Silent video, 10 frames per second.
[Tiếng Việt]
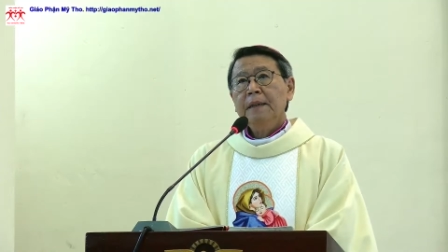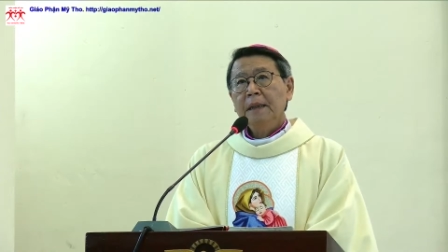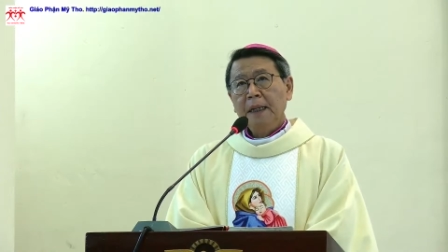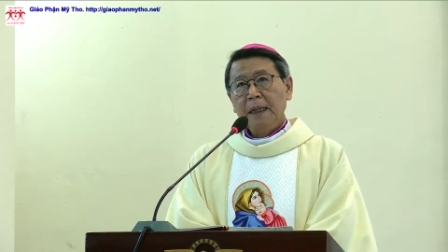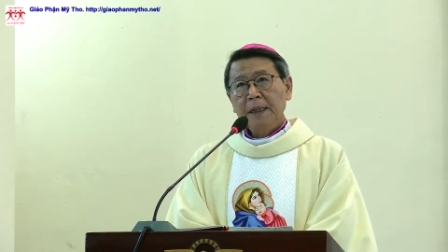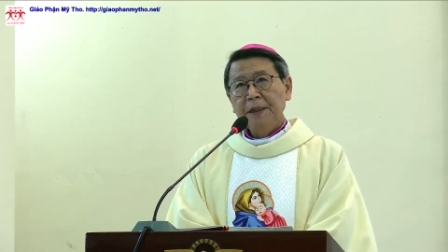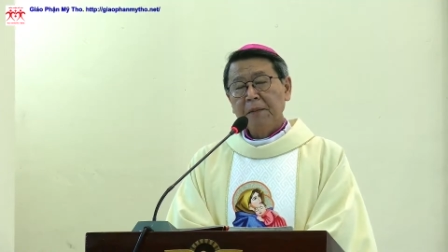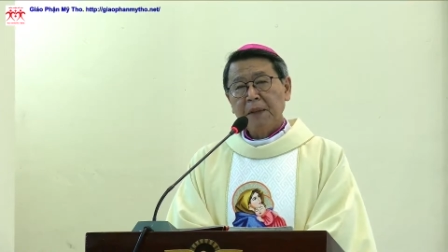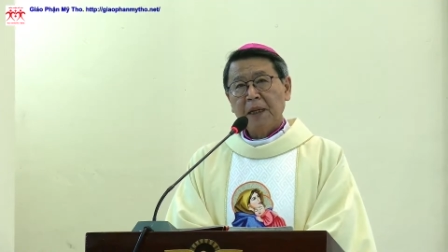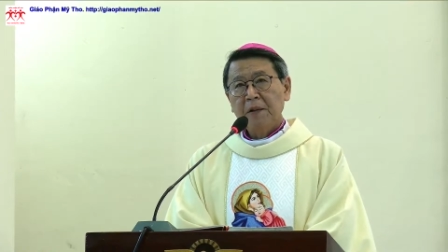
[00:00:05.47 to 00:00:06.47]
lễ
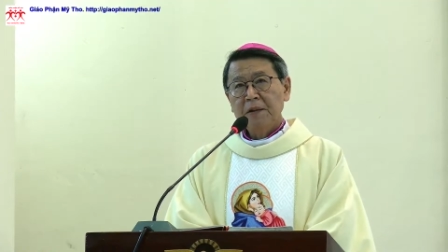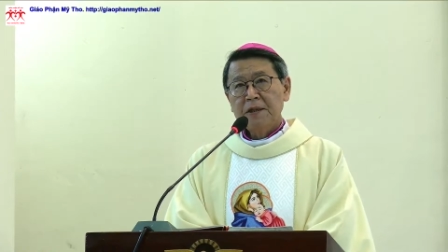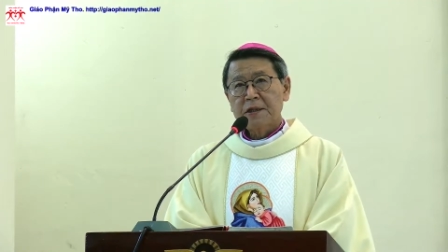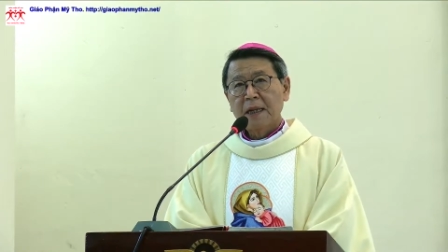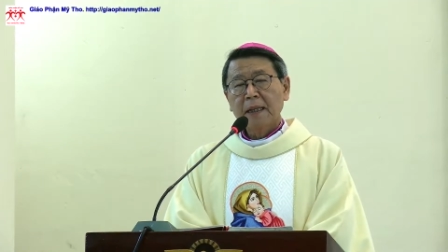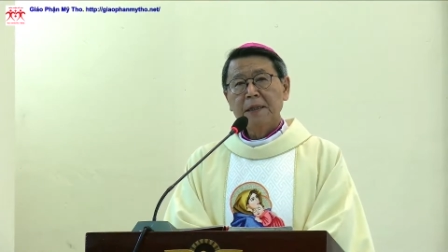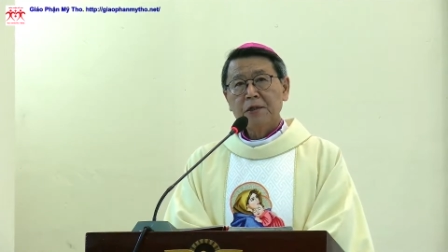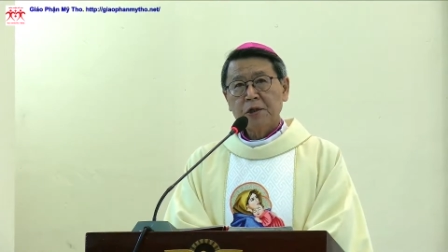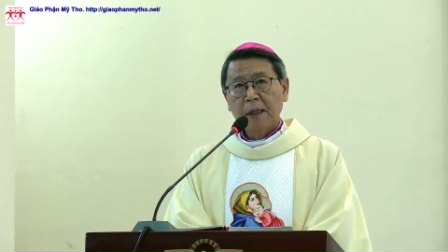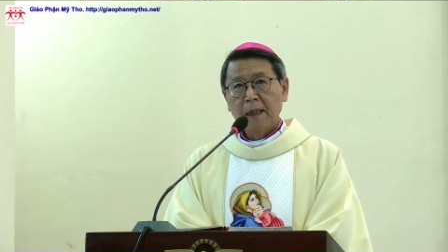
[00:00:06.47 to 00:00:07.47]
Đức Mẹ Hồn Xác
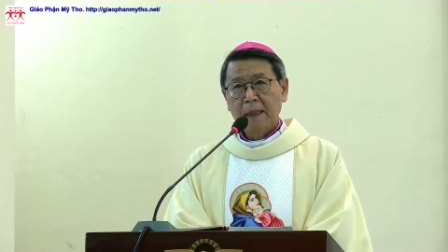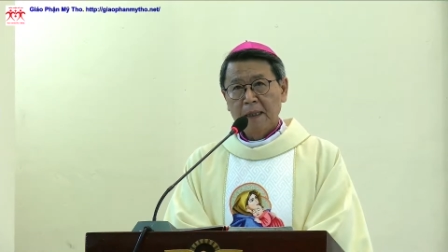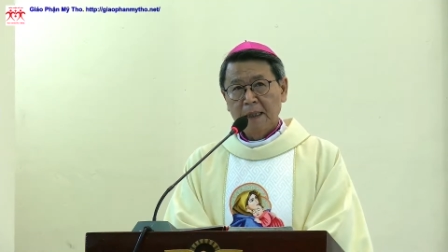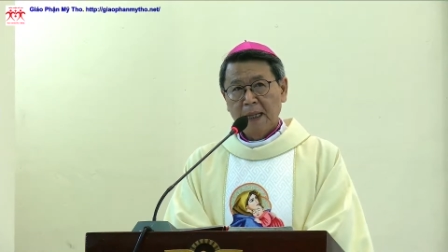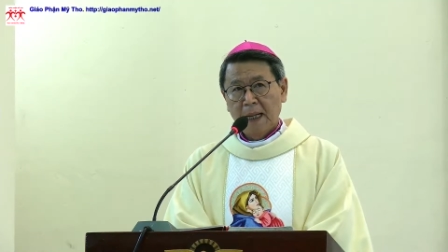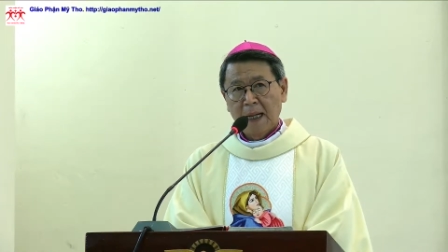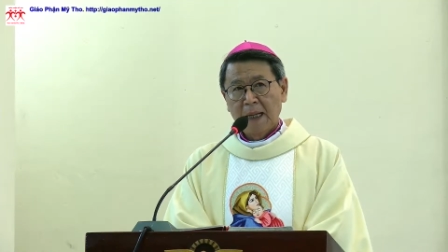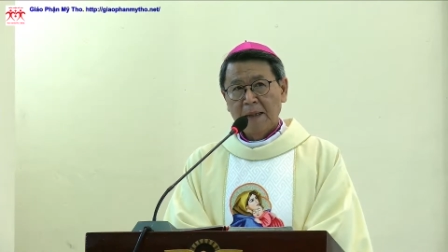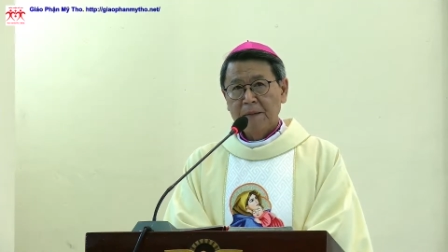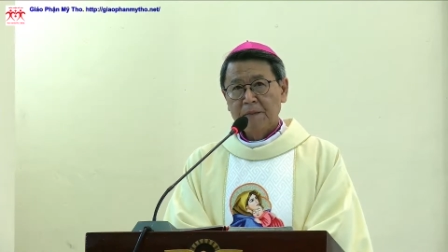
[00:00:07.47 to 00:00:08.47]
Lên Trời
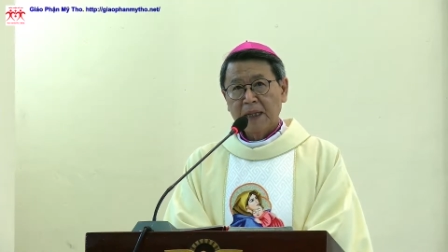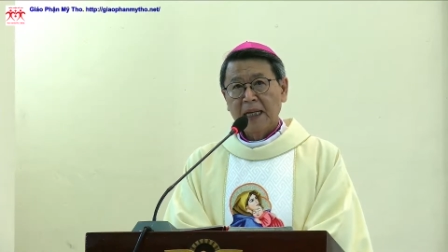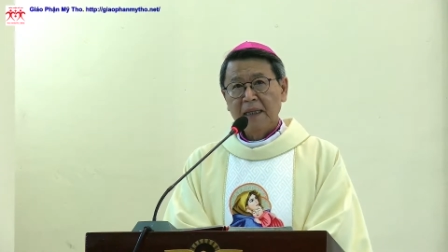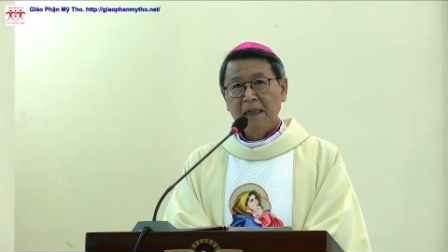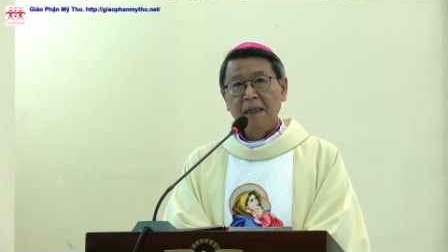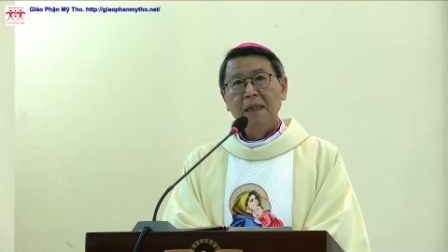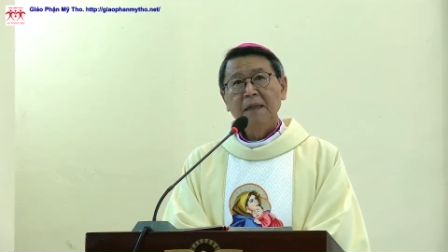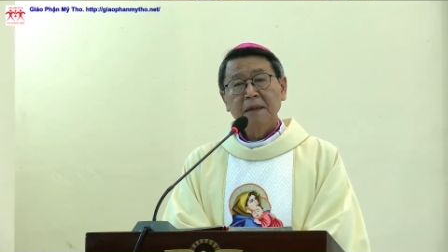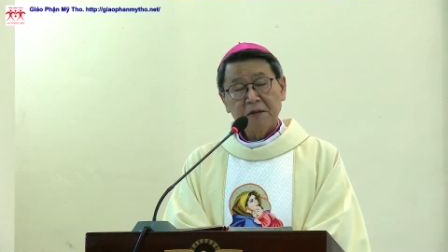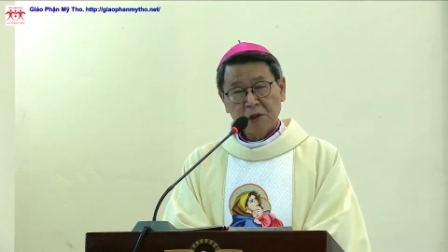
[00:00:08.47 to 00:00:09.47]
là ngày
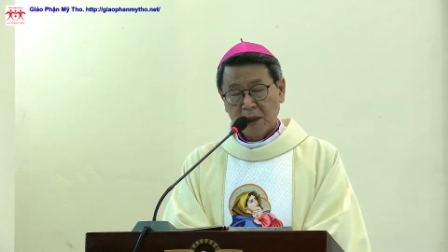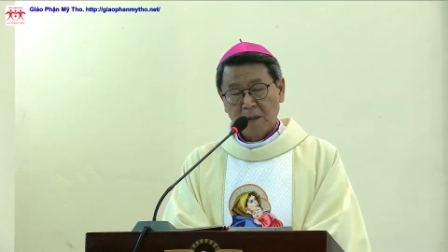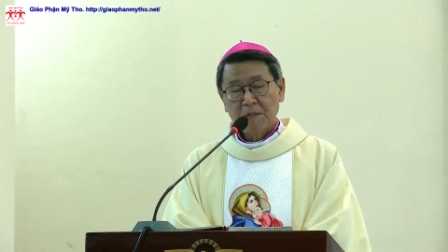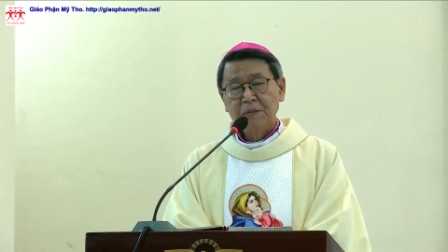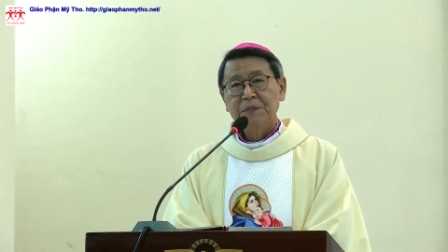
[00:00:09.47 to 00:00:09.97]
lễ rất trọng.